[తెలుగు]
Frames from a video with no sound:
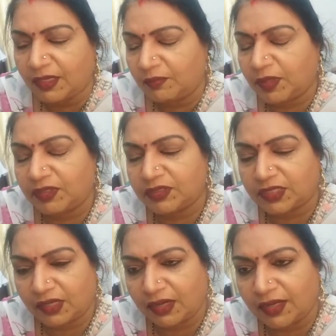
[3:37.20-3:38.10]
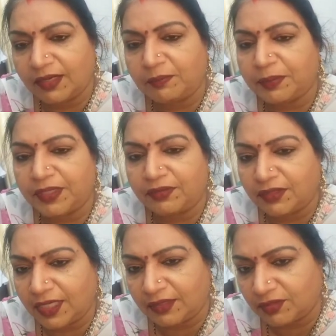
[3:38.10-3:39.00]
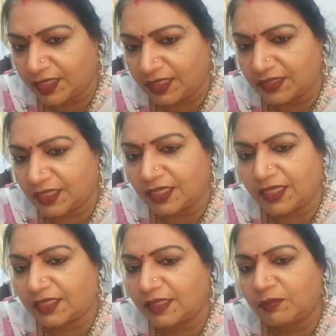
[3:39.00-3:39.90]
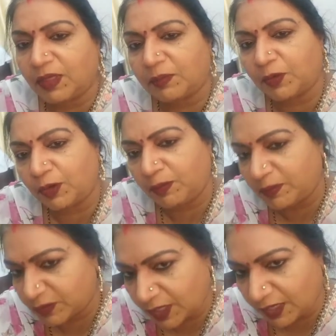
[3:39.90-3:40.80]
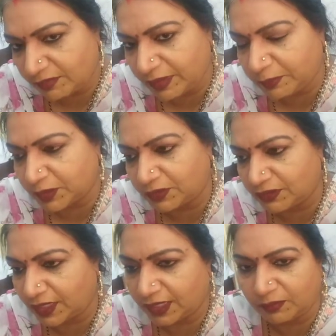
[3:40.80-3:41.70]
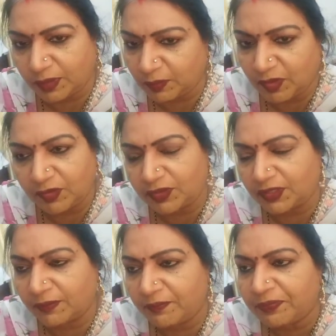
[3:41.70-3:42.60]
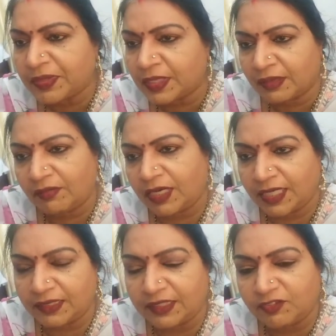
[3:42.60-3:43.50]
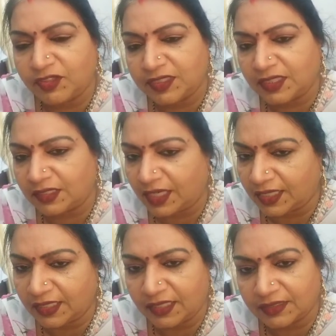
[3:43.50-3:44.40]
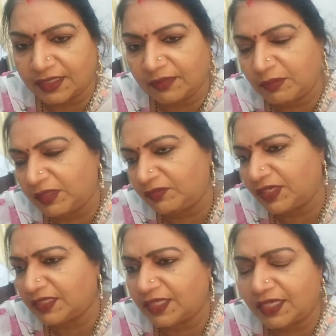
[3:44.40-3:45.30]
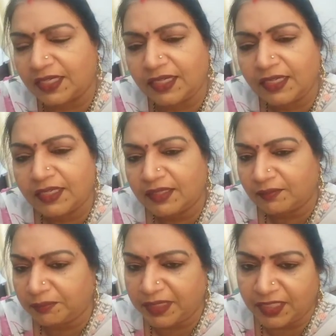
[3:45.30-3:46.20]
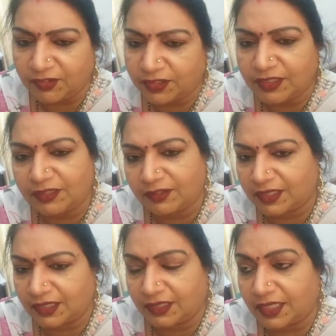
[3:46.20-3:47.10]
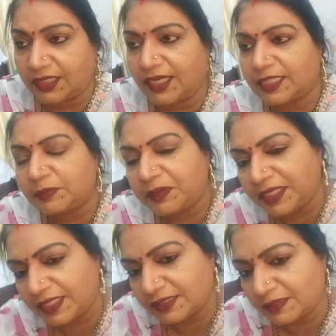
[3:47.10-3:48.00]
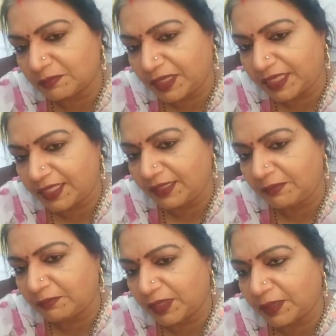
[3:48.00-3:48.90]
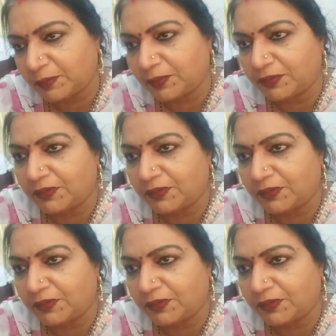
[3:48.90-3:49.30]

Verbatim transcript: మనం చాలా పేరున్న అడ్వకేట్ దగ్గరికి వెళ్తే మన ప్రాబ్లం సాల్వ్ అయిపోతుంది అనే భ్రమలో ఉంటాం వాళ్ళు ఎంత ఫీజు అడిగినా సరే మనం ఇప్పుడు ఎందుకంటే పిండి కొద్దీ రొట్టి అతని ఎక్స్పీరియన్స్ని బట్టి మనము